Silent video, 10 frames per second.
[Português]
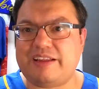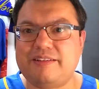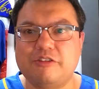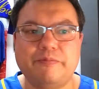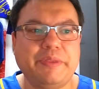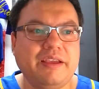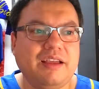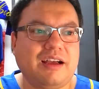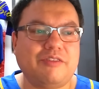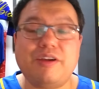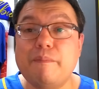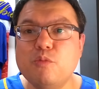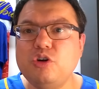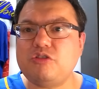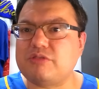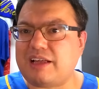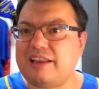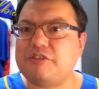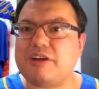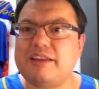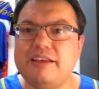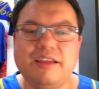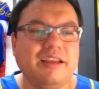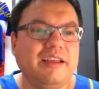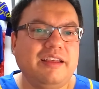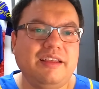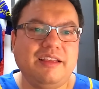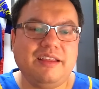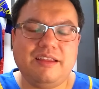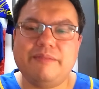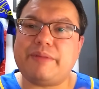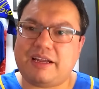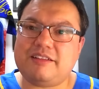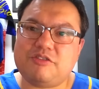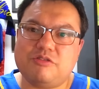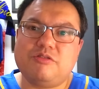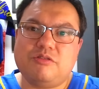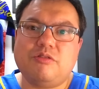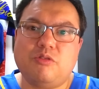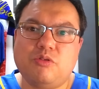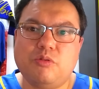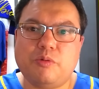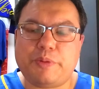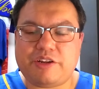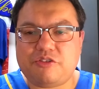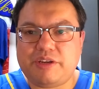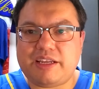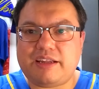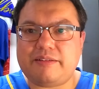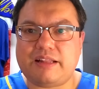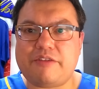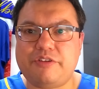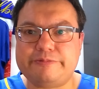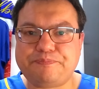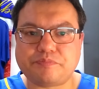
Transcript: Então havia muito talento ali e mais o, o Brent Rickey teve